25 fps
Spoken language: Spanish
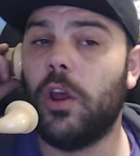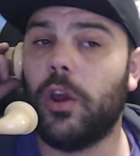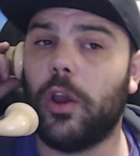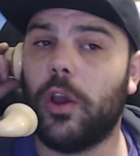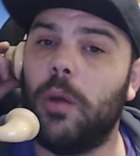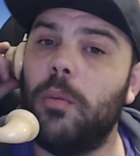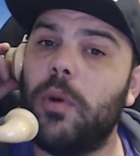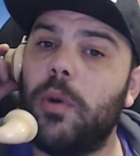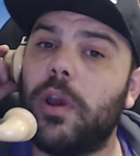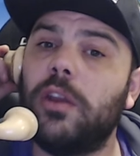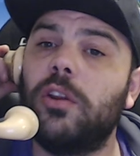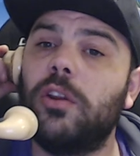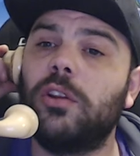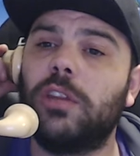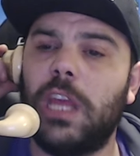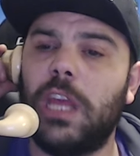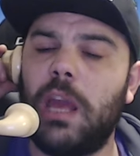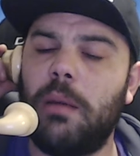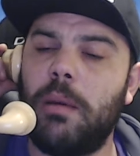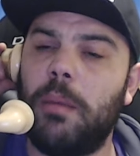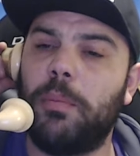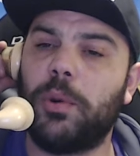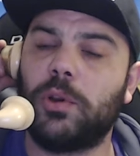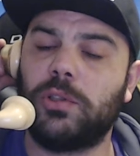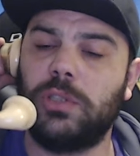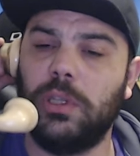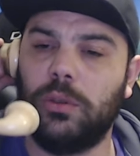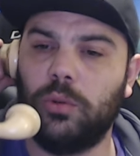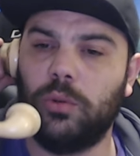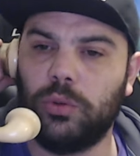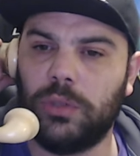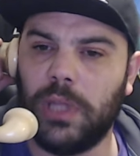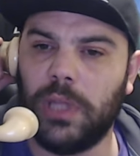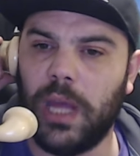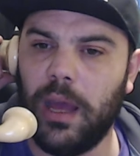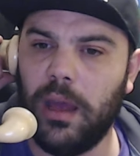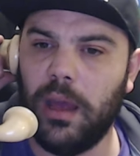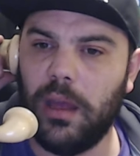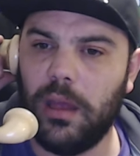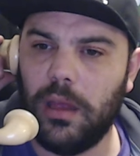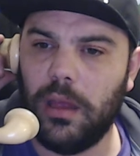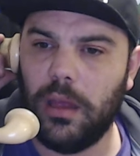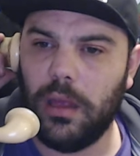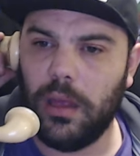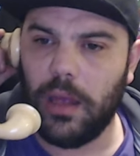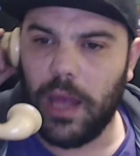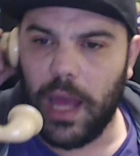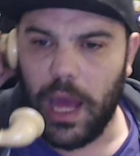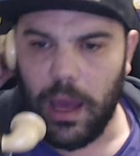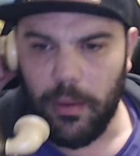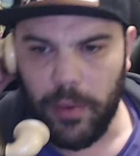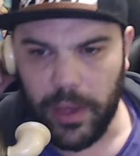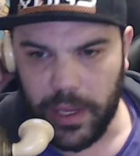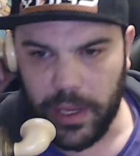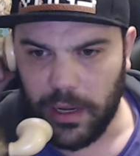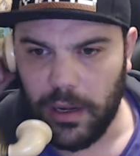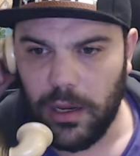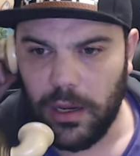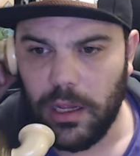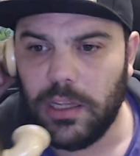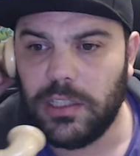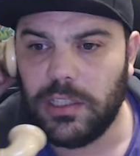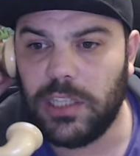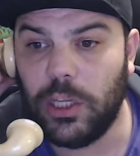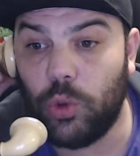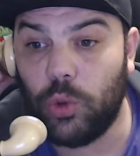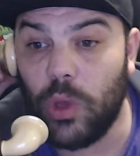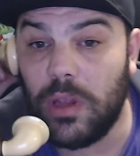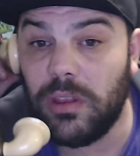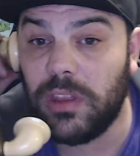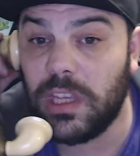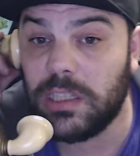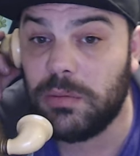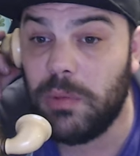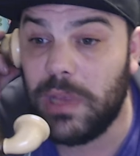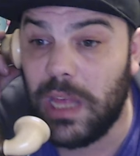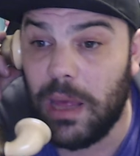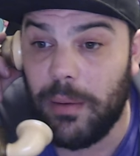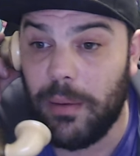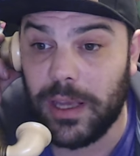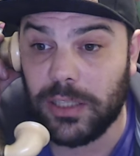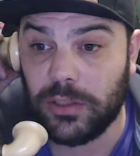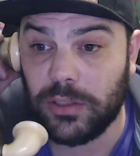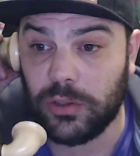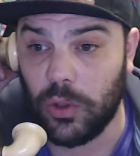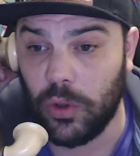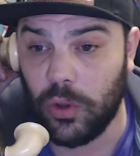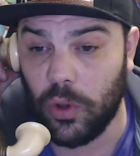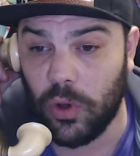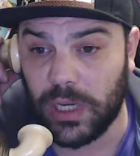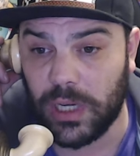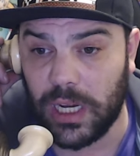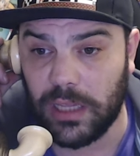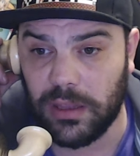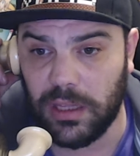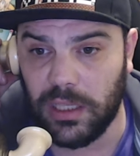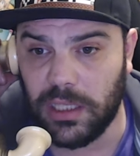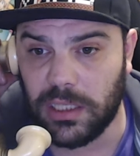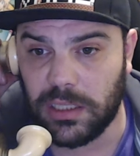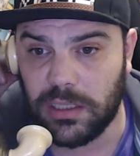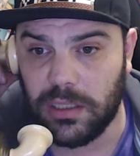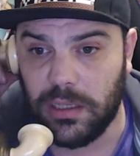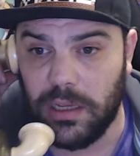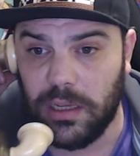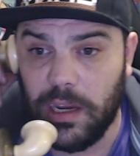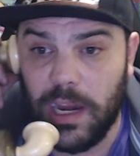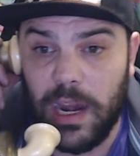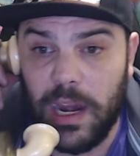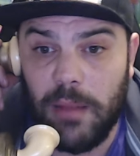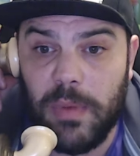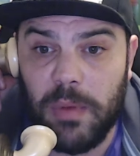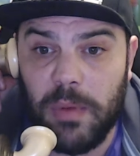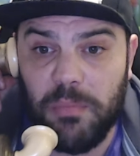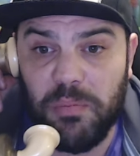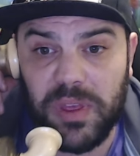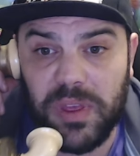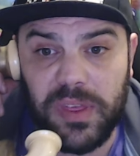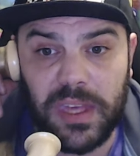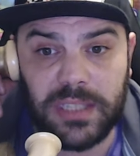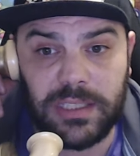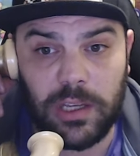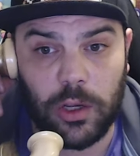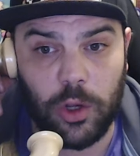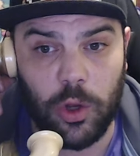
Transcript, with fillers: ¿Cómo, que no te llame prostituta? A ver, si tú antes me dabas todo gratis y ahora me empiezas a